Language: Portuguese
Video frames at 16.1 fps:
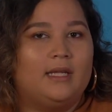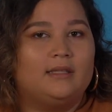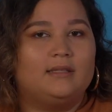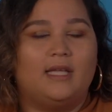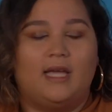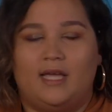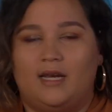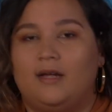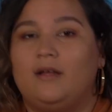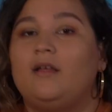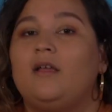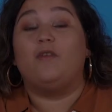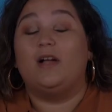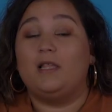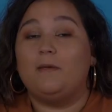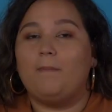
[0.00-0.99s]
ela inteira.
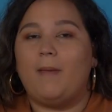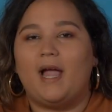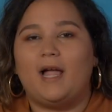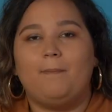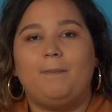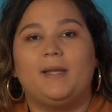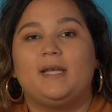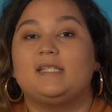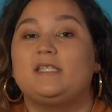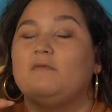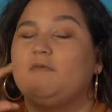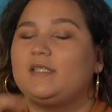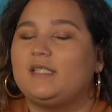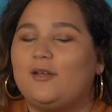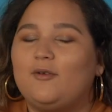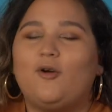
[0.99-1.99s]
Vale mega a pena. Se
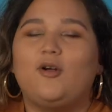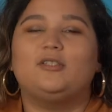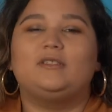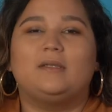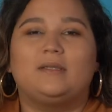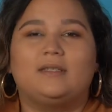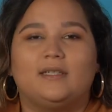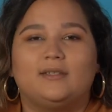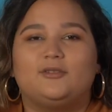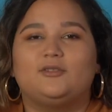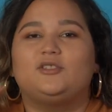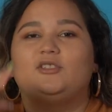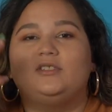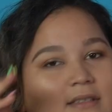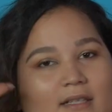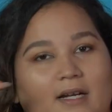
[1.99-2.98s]
você não gosta tanto
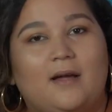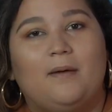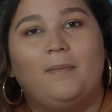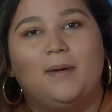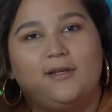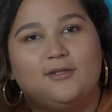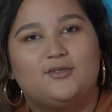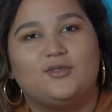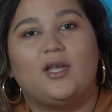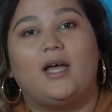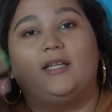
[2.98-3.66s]
de dramas